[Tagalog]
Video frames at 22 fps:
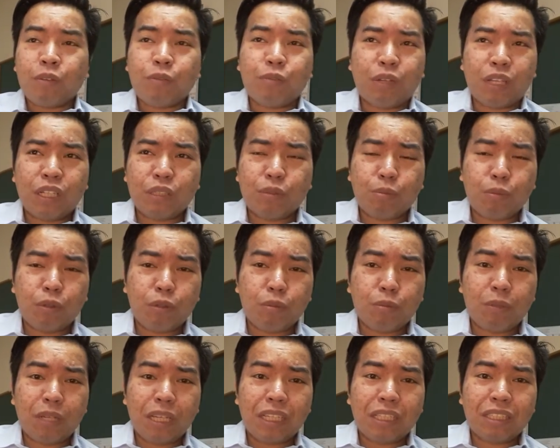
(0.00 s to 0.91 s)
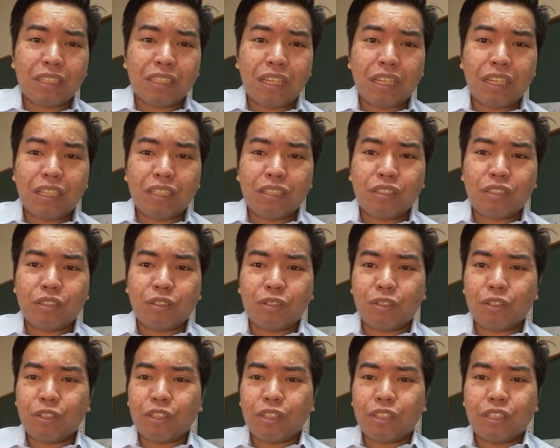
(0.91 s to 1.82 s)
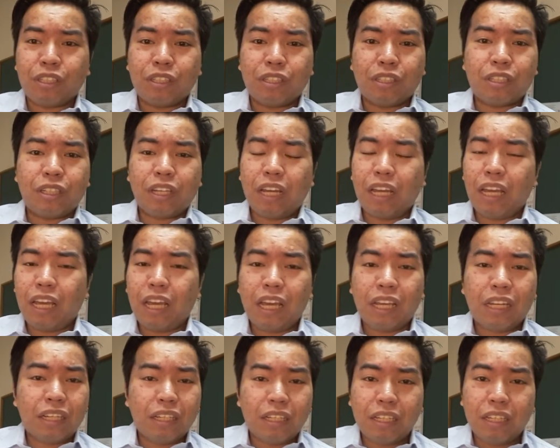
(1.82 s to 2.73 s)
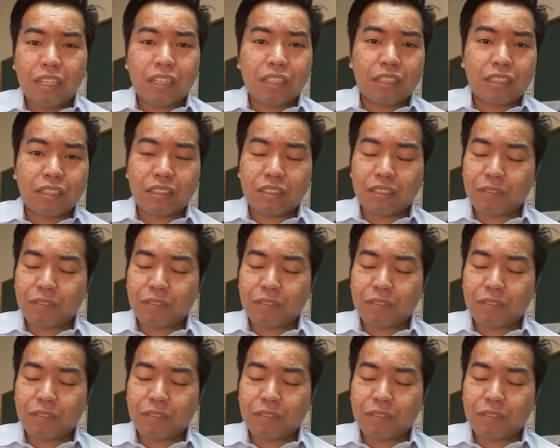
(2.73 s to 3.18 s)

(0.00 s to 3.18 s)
Facebook message or anything.